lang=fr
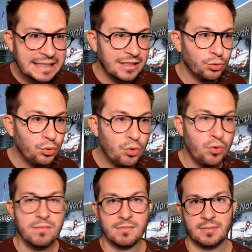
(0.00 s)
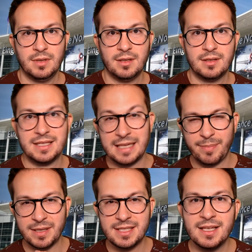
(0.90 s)
Du coup, c'est ce qu'a
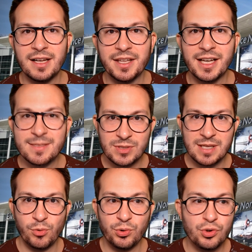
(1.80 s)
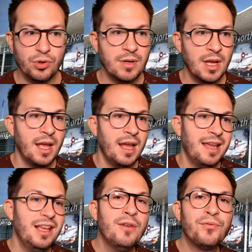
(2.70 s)
précisé l'un des responsables du jeu,
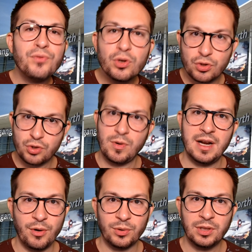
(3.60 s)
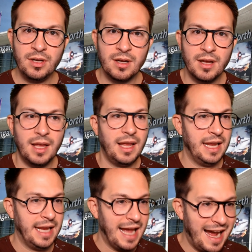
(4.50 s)
il faut que ce soit à la hauteur,
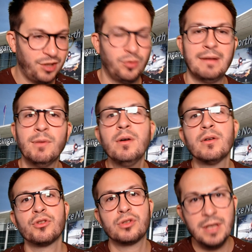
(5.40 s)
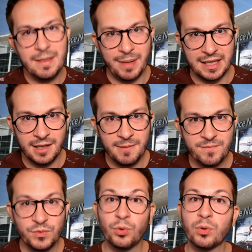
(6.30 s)
et actuellement, ce n'est pas le cas.
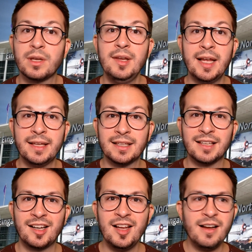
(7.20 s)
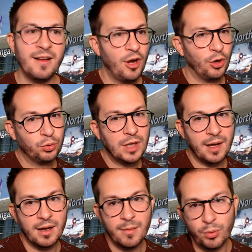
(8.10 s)
Donc il a été très clair, en tout
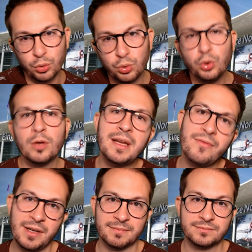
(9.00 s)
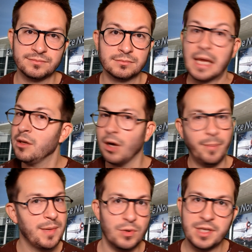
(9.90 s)
cas pour tout 2020, il n'y aura pas
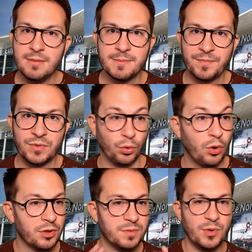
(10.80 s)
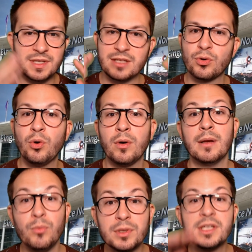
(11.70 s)
de multi, donc au lancement, c'est solo et
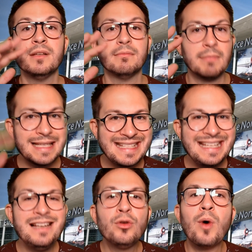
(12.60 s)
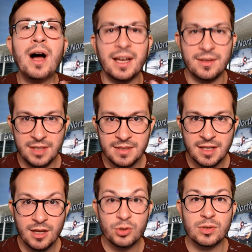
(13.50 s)
multi. S'il doit arriver,
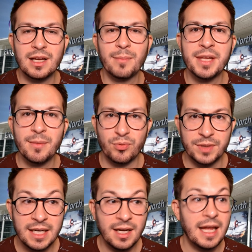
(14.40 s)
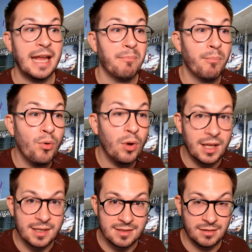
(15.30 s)
ce sera bien plus tard. Et pour
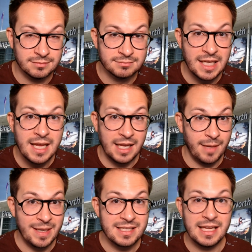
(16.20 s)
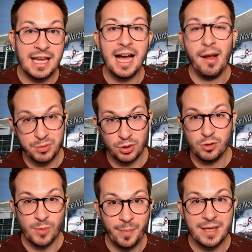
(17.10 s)
l'instant, eh ben, ce n'est
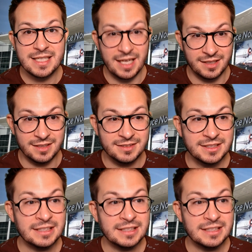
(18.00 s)
absolument pas certain.